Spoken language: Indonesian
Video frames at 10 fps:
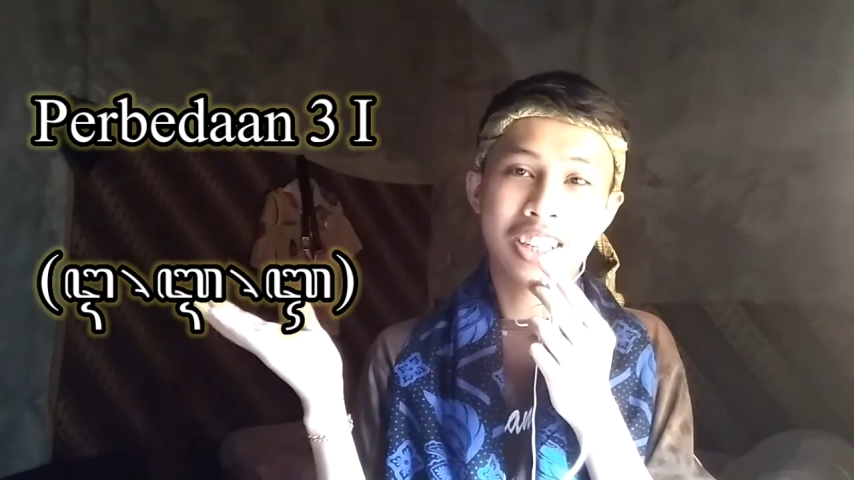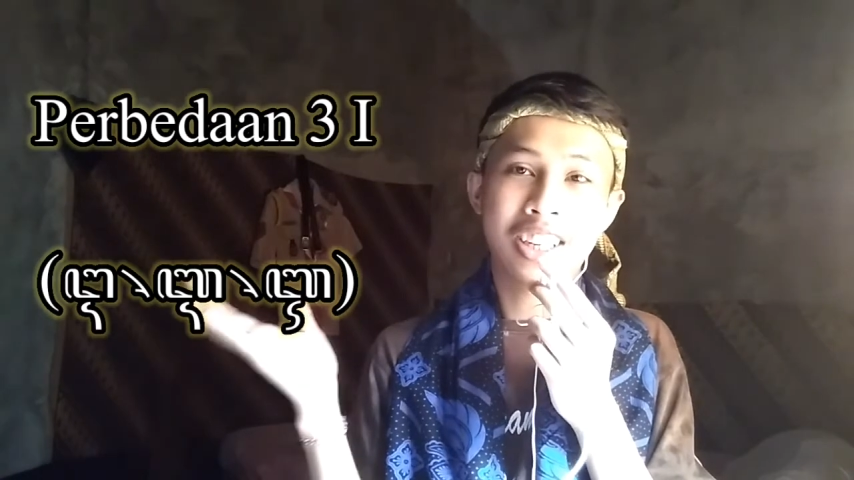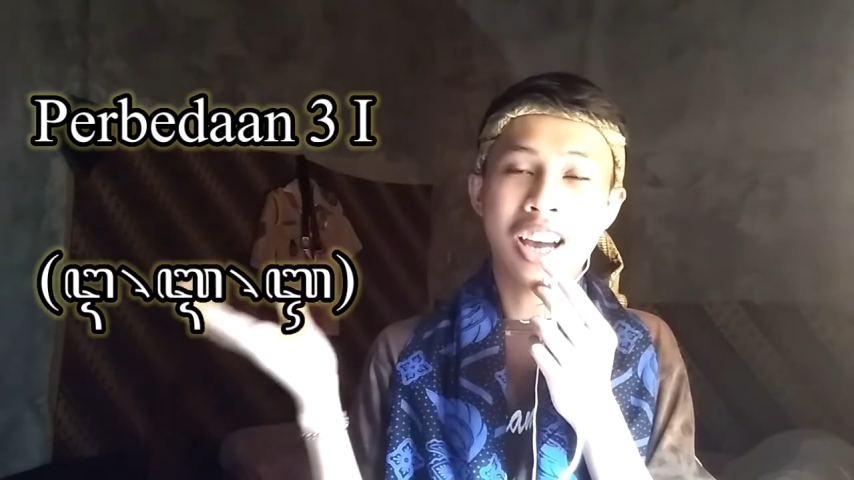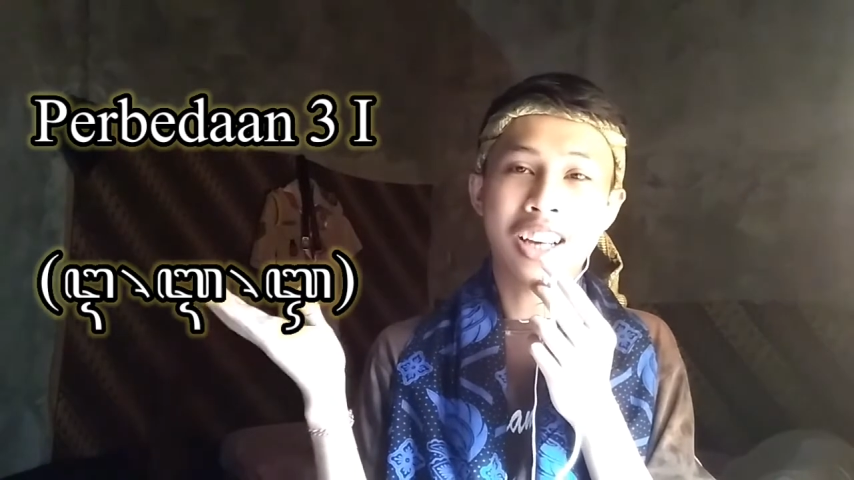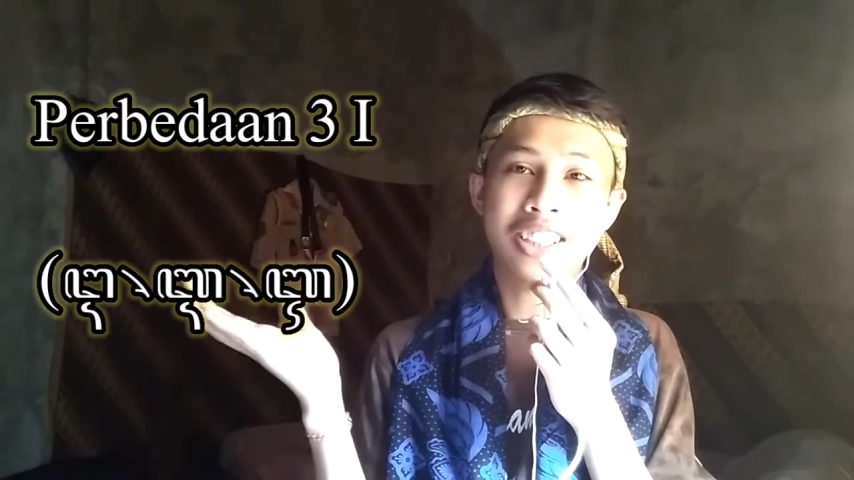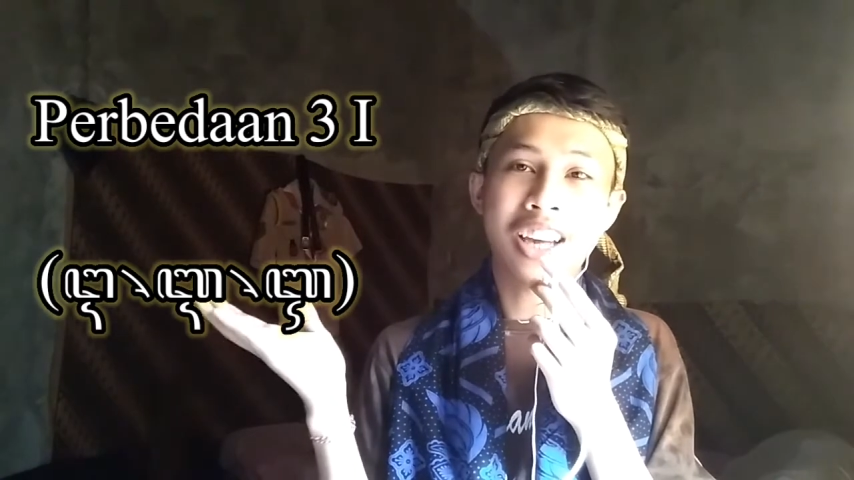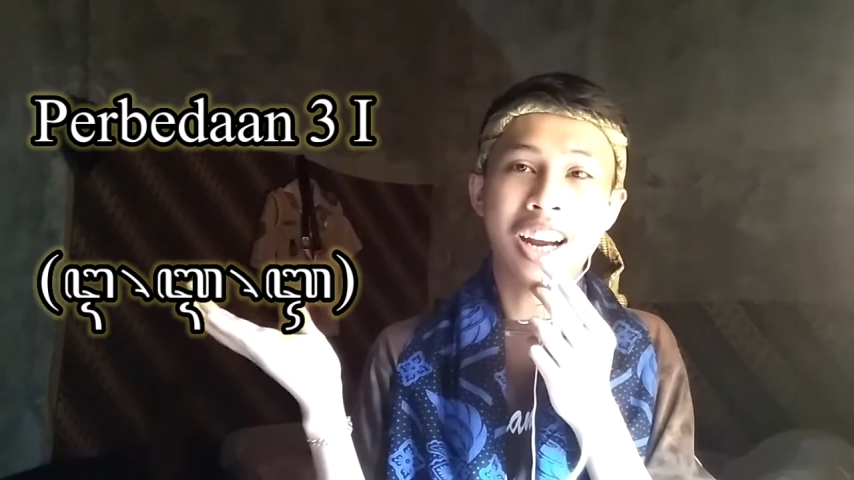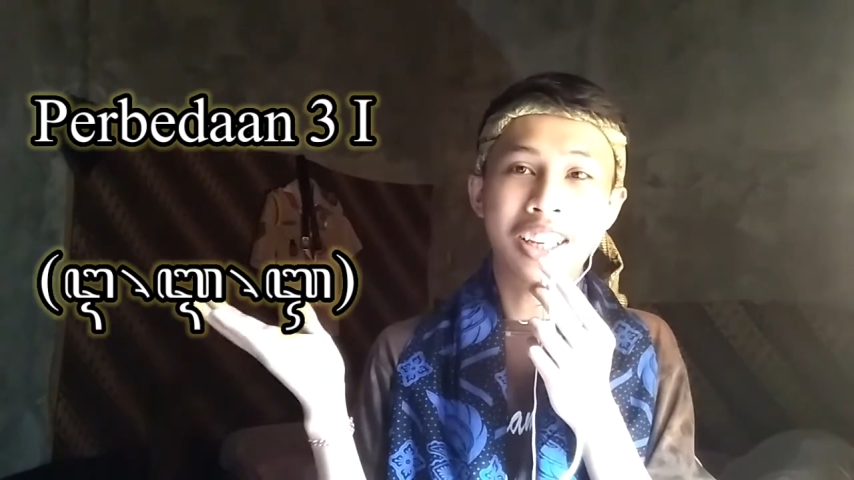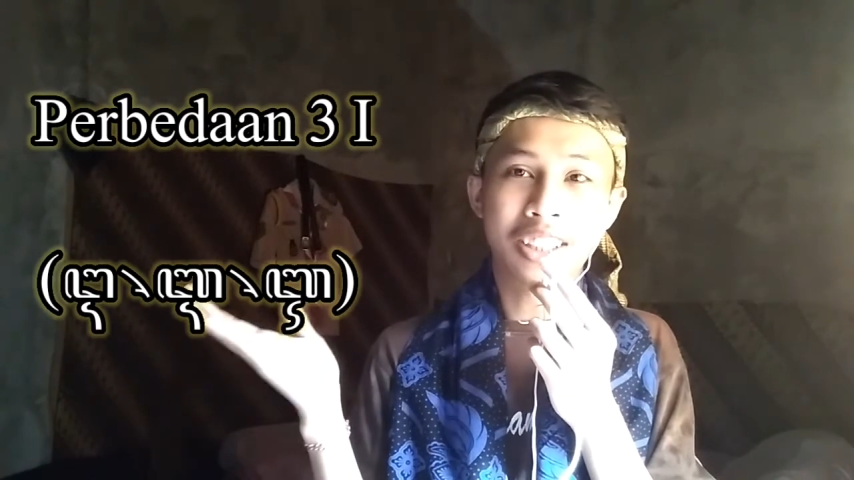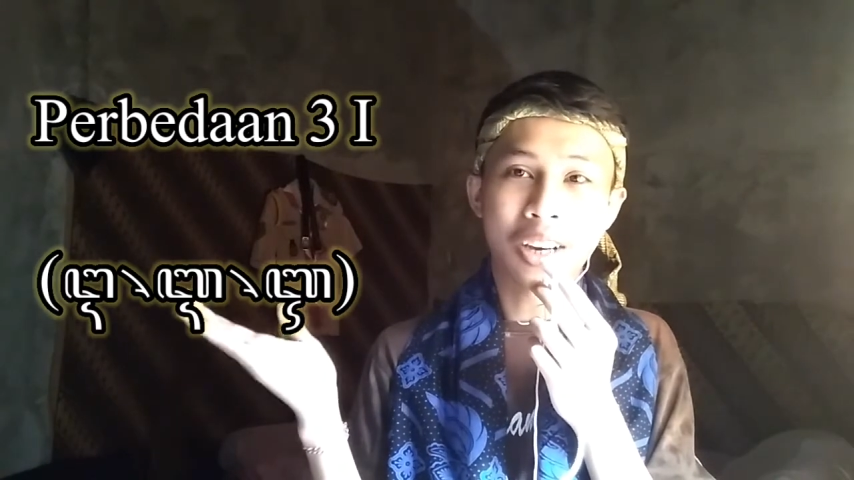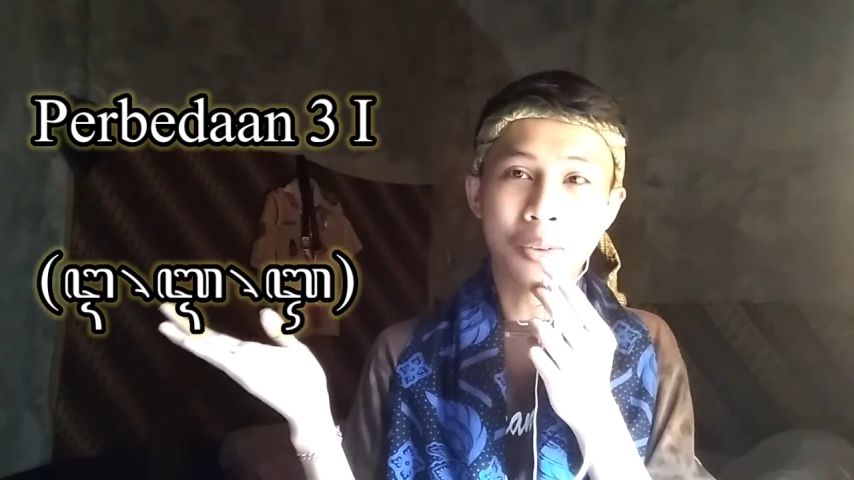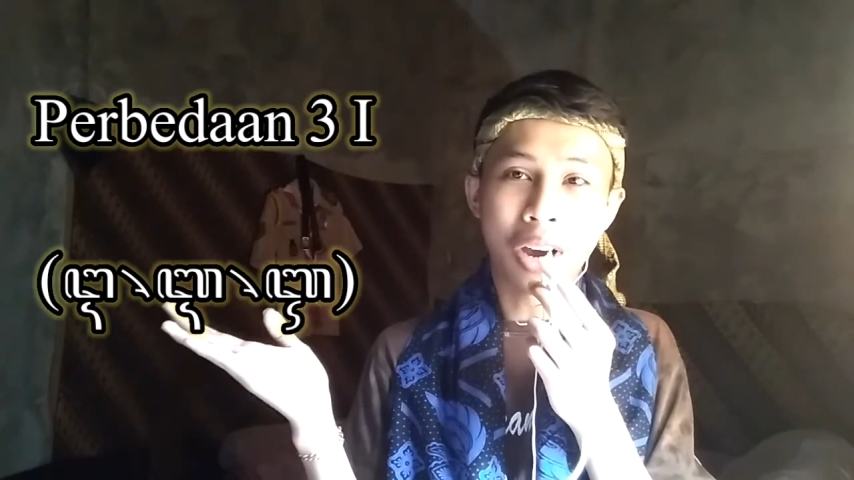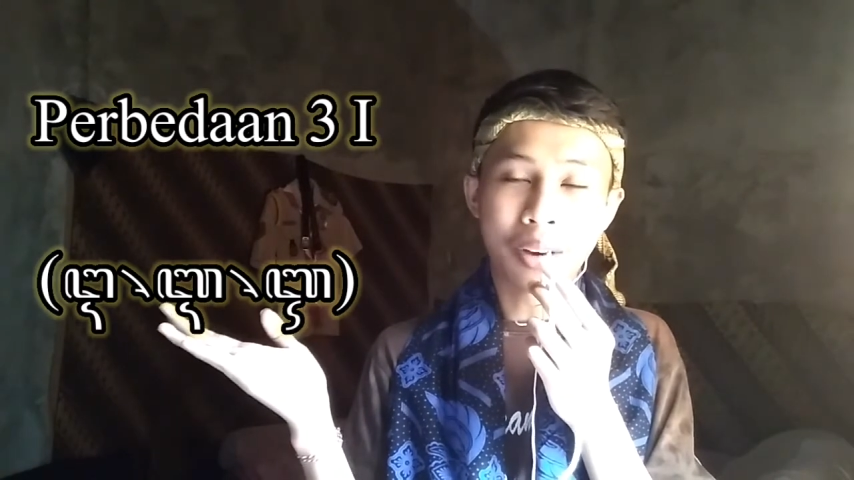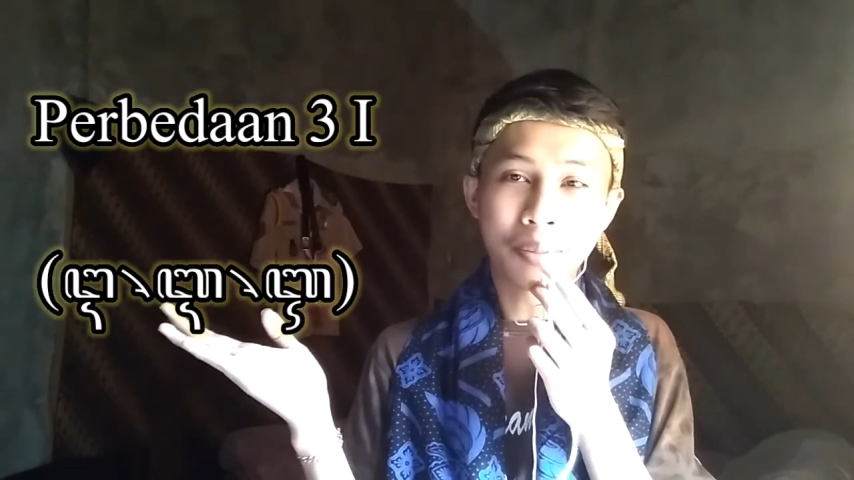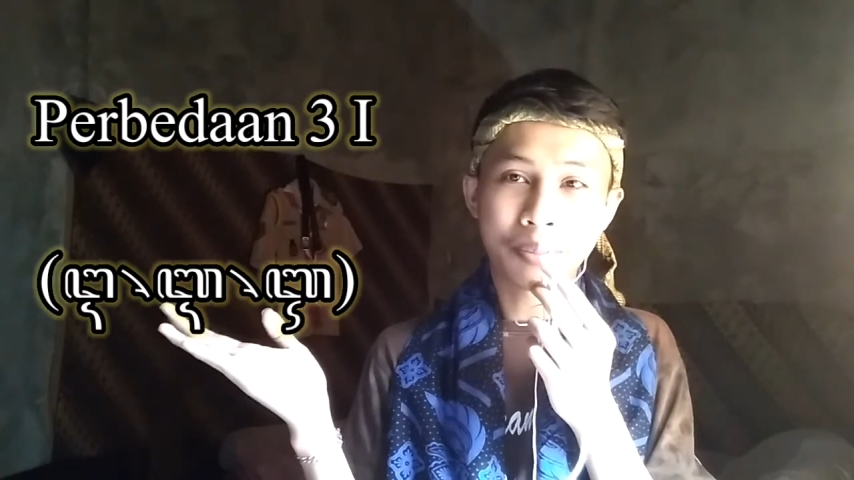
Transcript: di aksara Jawa.